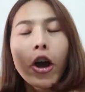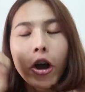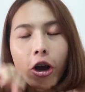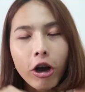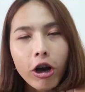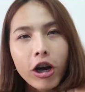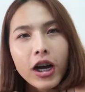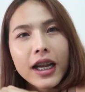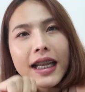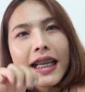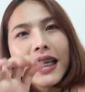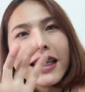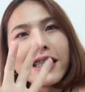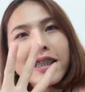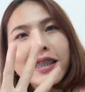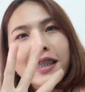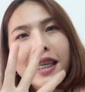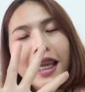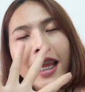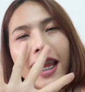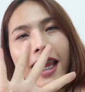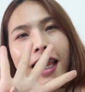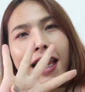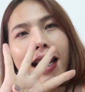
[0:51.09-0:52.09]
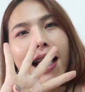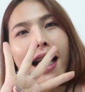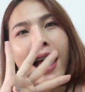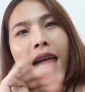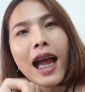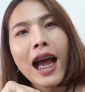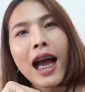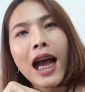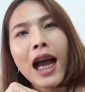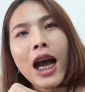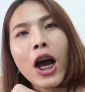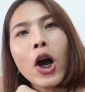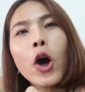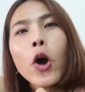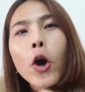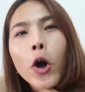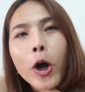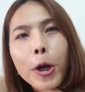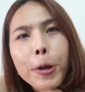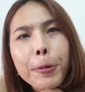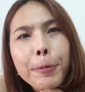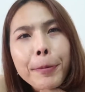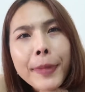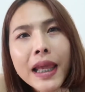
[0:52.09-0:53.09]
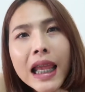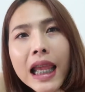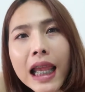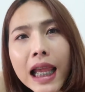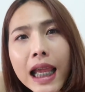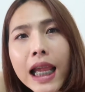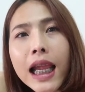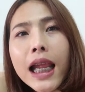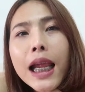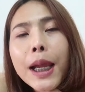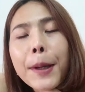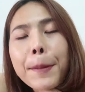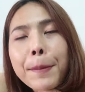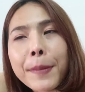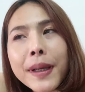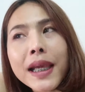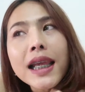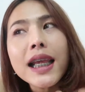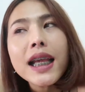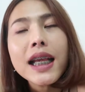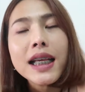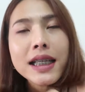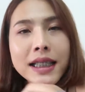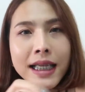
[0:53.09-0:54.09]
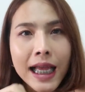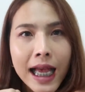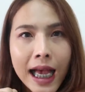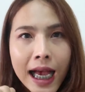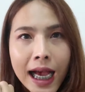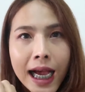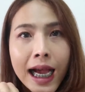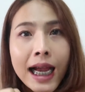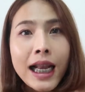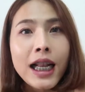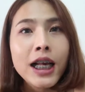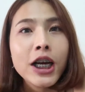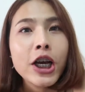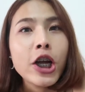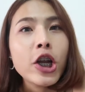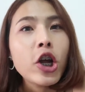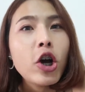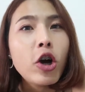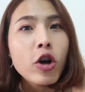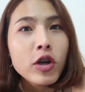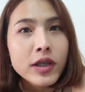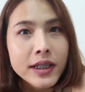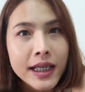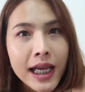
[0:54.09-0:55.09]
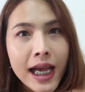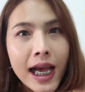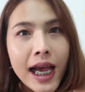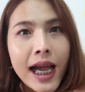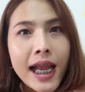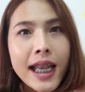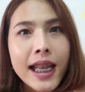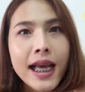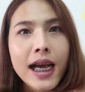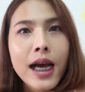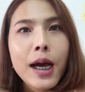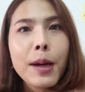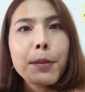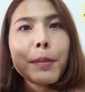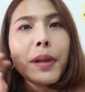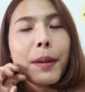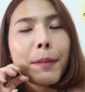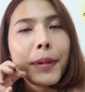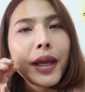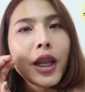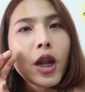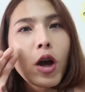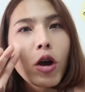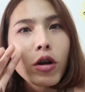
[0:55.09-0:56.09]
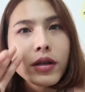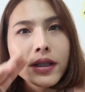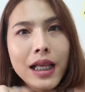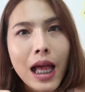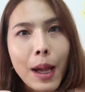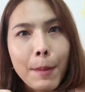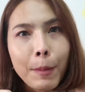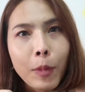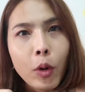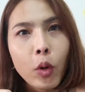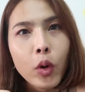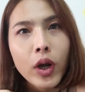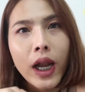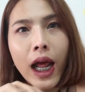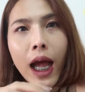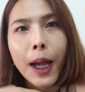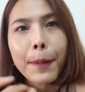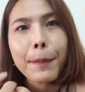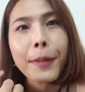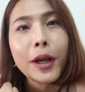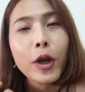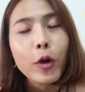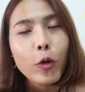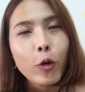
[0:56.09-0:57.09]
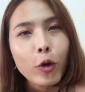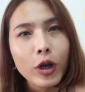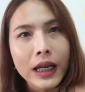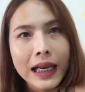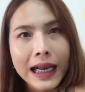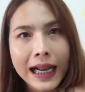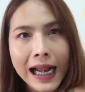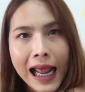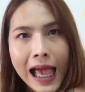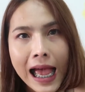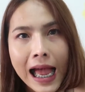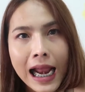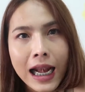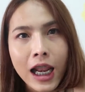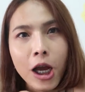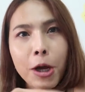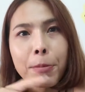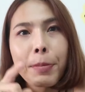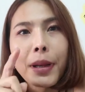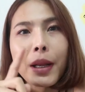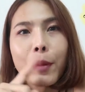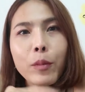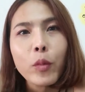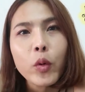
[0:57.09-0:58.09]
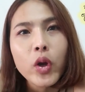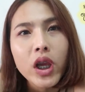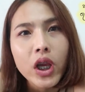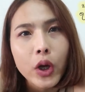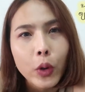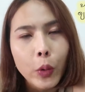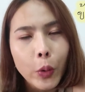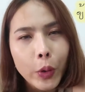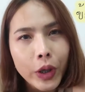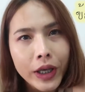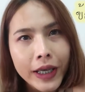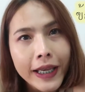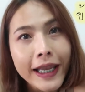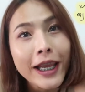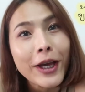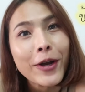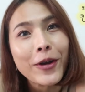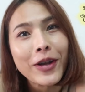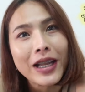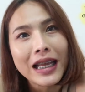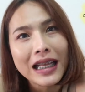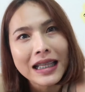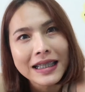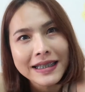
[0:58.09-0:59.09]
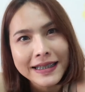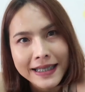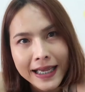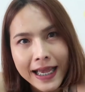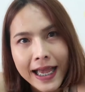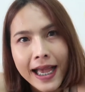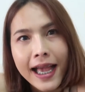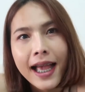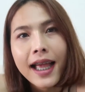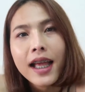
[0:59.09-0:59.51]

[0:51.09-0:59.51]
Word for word: ข้อที่สี่นะคะออยมีพี่ชายแล้วก็น้องชายนะคะมีพี่น้องสามคนนะคะเป็นคนกลางแล้วก็เป็นผู้หญิงคนเดียวนะจ๊ะ